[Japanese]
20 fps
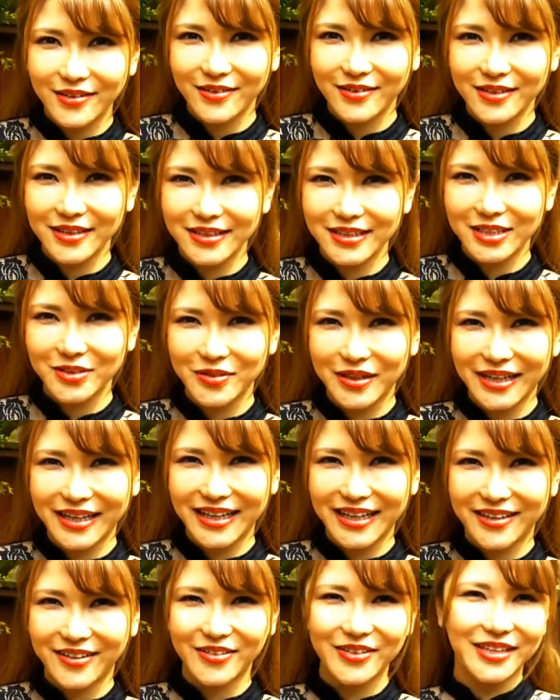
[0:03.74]
こんにち
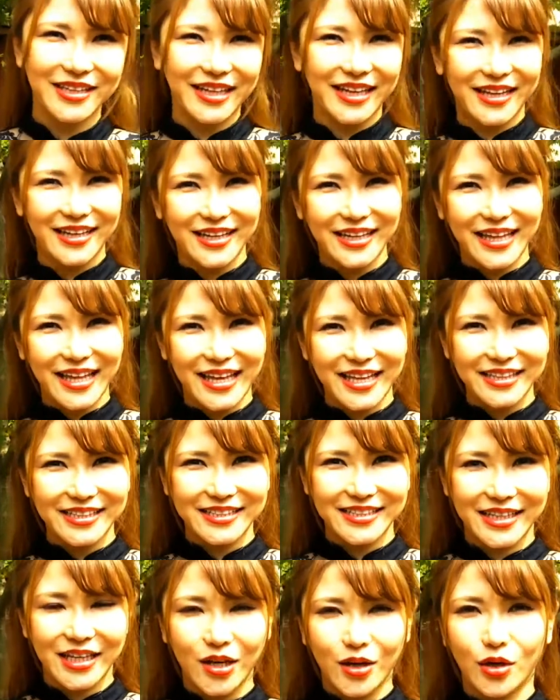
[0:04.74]
は、沖田あんです。
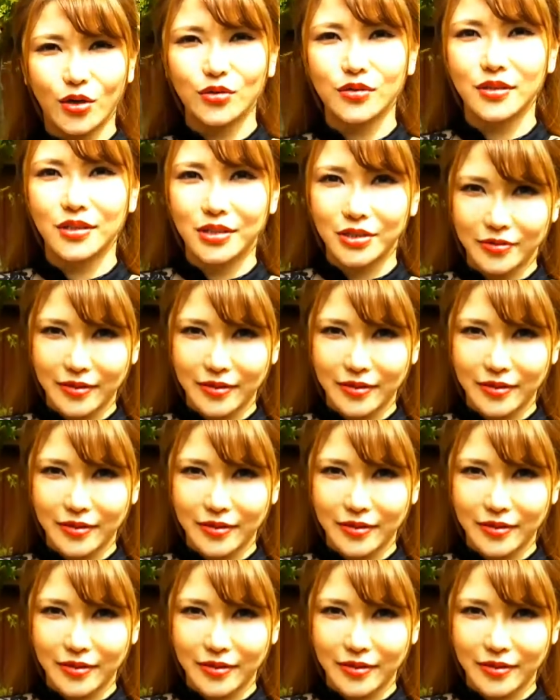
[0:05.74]
本日